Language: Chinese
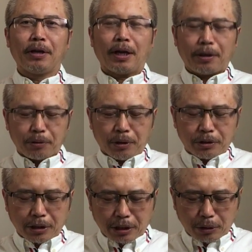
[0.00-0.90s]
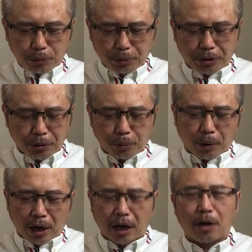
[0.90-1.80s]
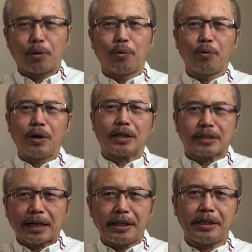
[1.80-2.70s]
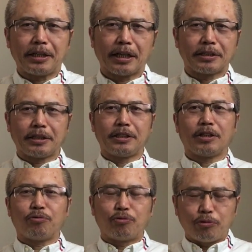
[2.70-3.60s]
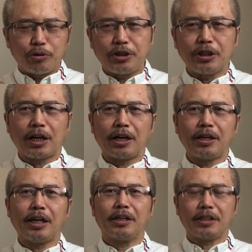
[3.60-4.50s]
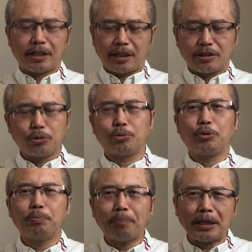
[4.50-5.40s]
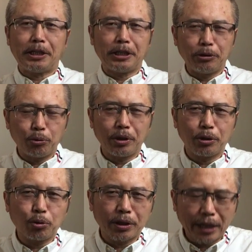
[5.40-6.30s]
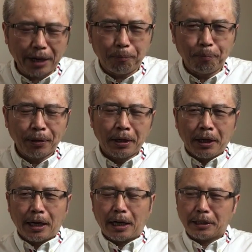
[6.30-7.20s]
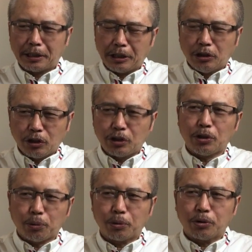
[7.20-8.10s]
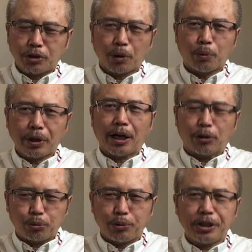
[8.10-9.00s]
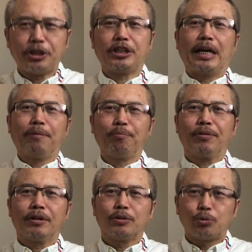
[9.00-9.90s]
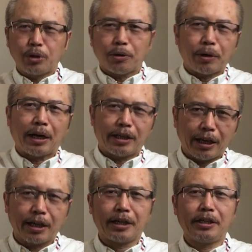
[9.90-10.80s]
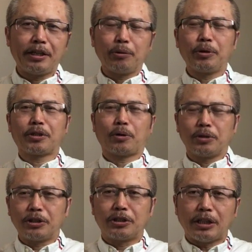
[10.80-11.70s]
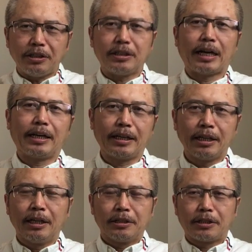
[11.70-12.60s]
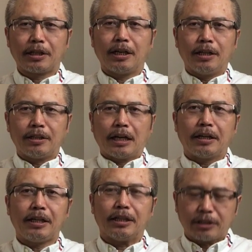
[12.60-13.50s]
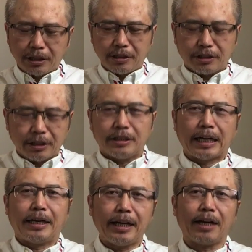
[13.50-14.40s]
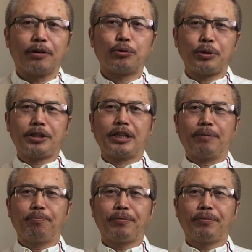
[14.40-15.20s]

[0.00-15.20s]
还有这个旅游啊、航空啊、餐饮啊这些服务性的行业，现在也是处于半停顿的状态。啊，零售销量锐减。最后啊，也肯定会导致生产这个能力、生生产量锐减。